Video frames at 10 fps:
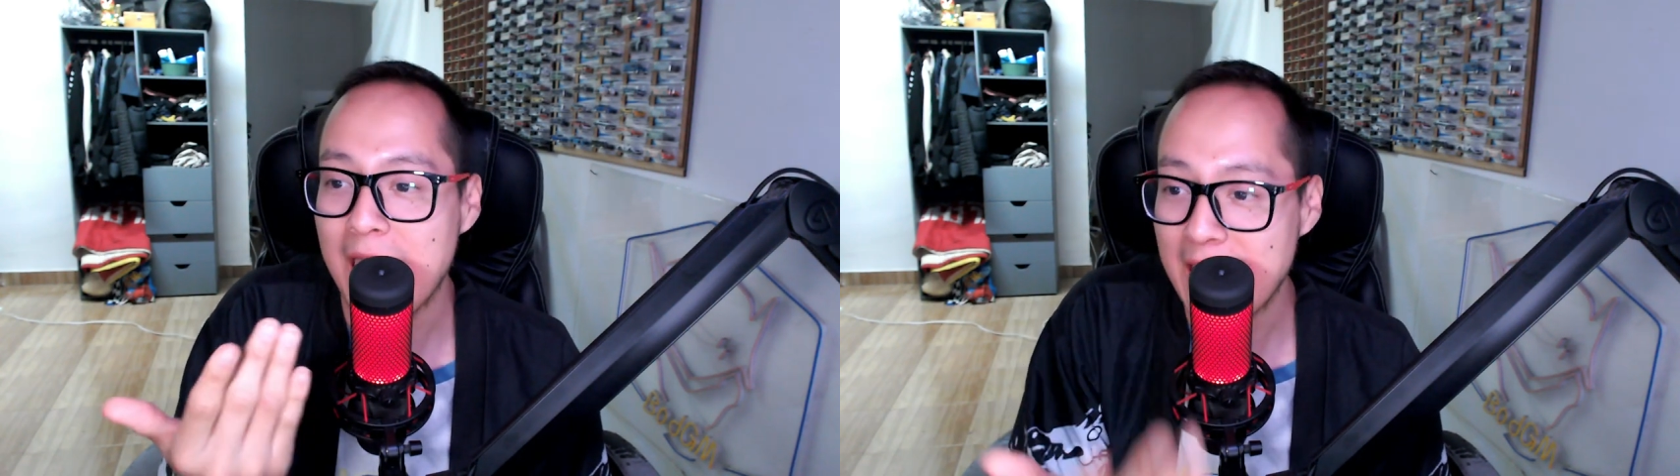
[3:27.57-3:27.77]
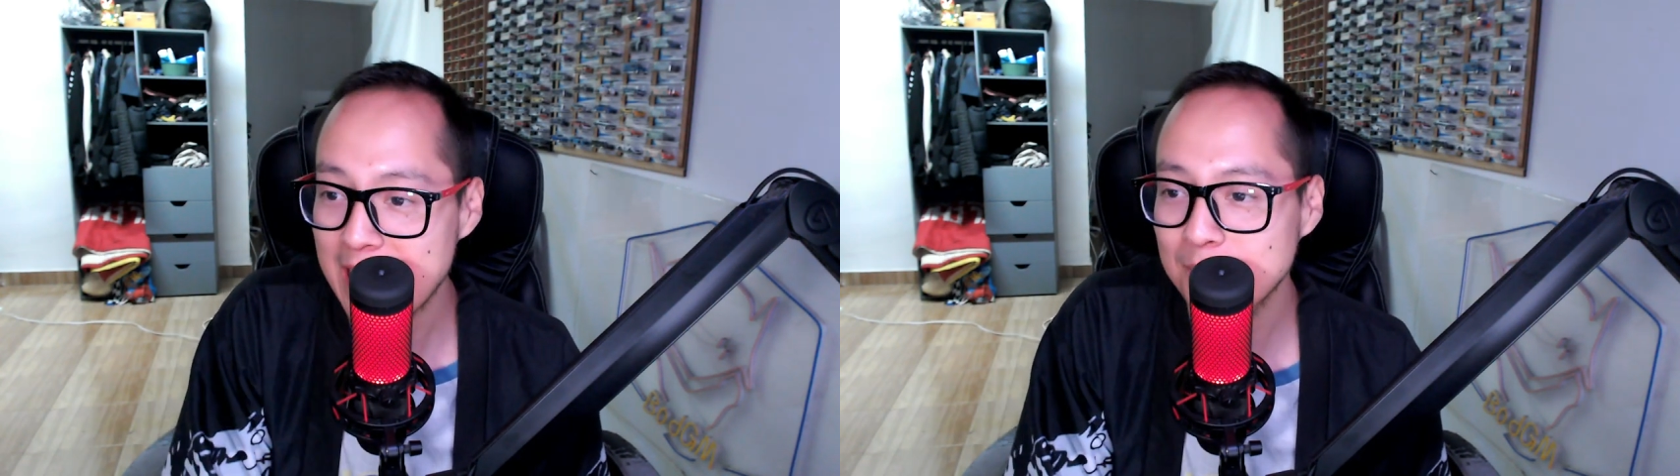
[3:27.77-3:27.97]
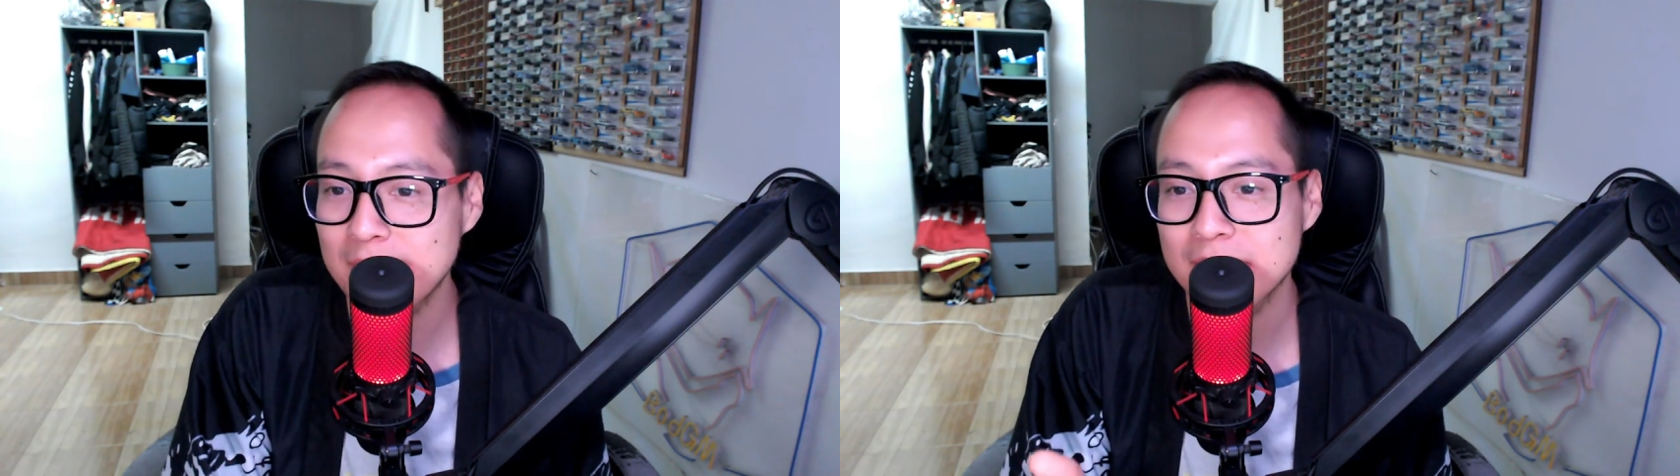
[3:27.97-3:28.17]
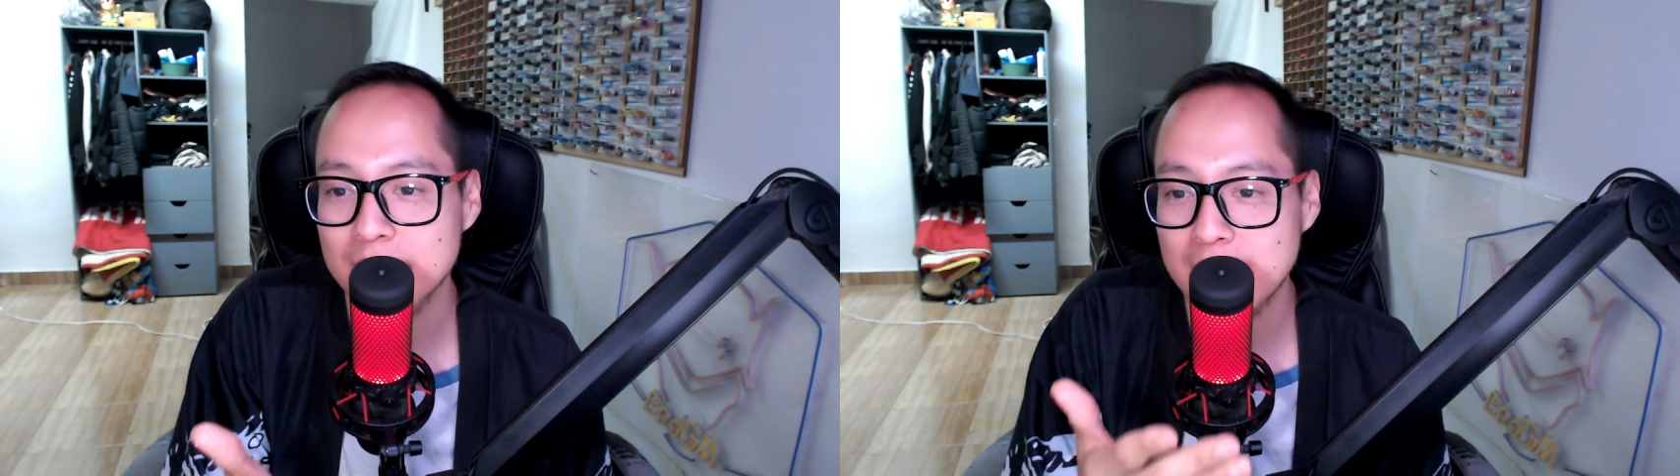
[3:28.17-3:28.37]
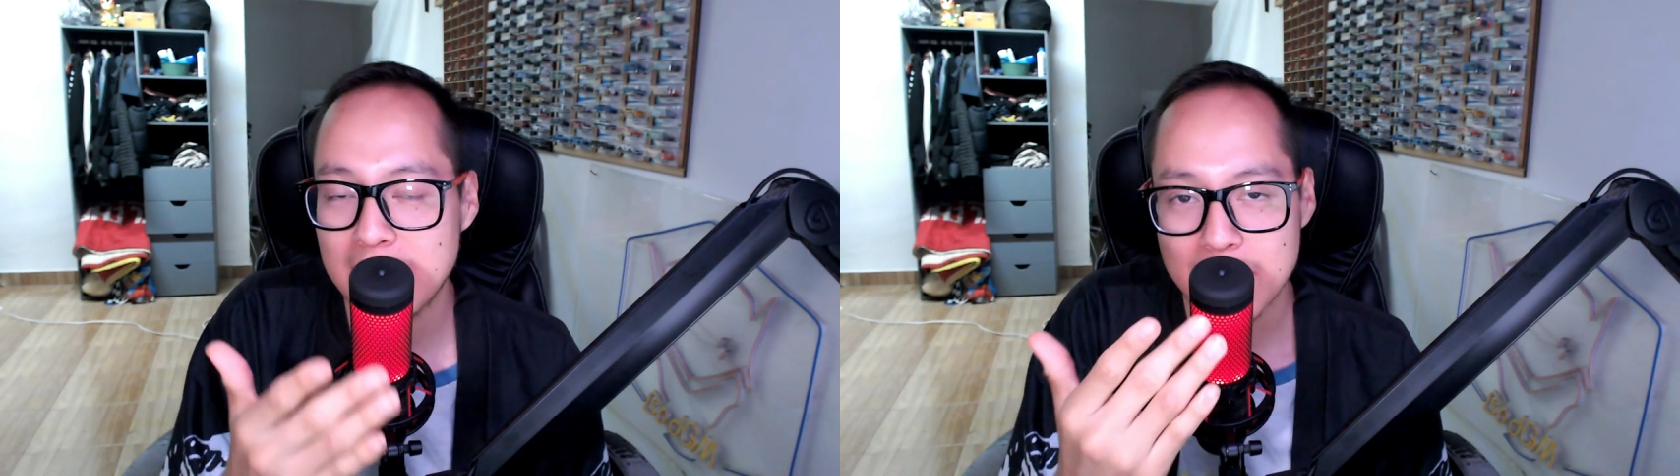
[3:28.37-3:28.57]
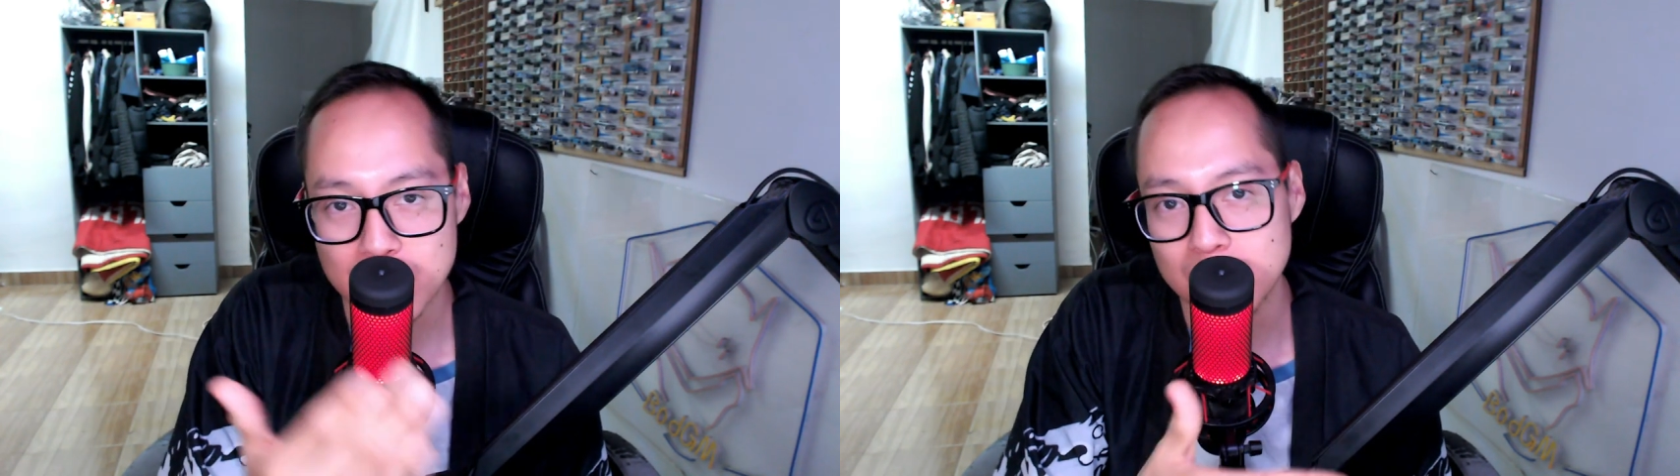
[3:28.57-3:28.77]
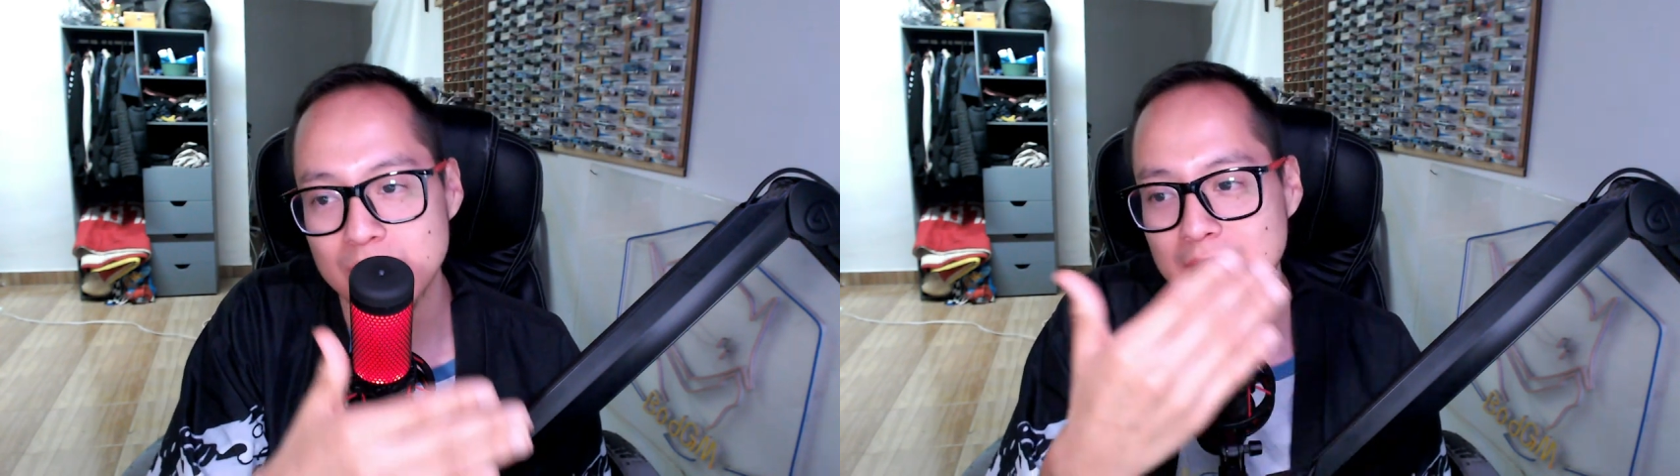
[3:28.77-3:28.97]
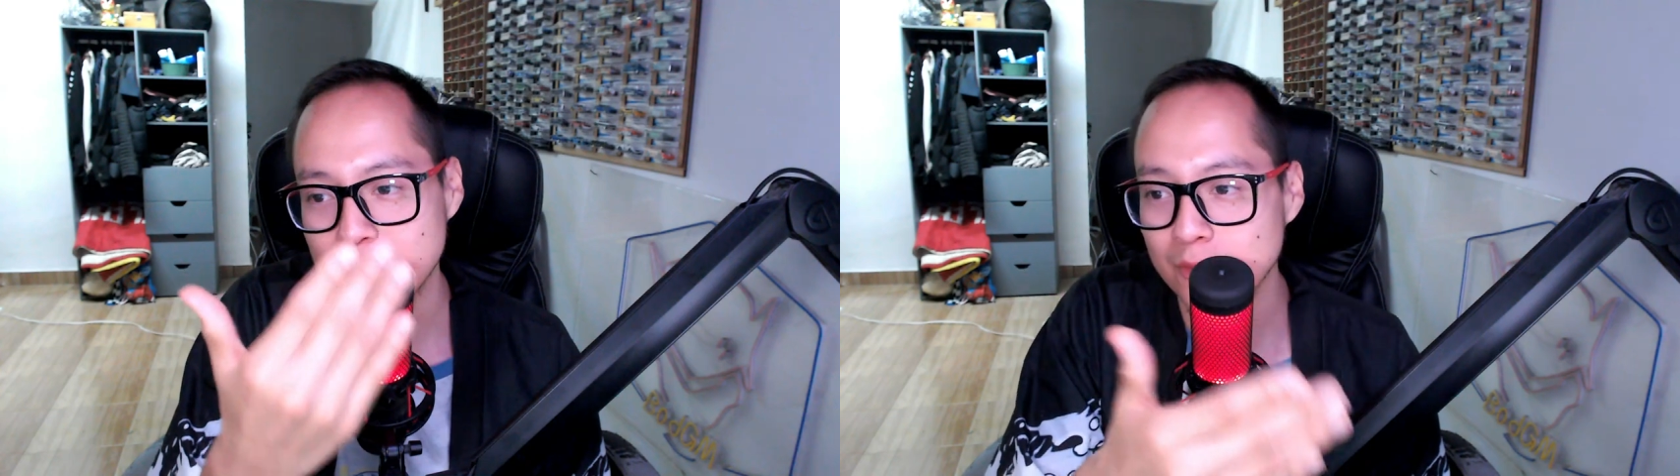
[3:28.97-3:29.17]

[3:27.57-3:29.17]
a la persona rosas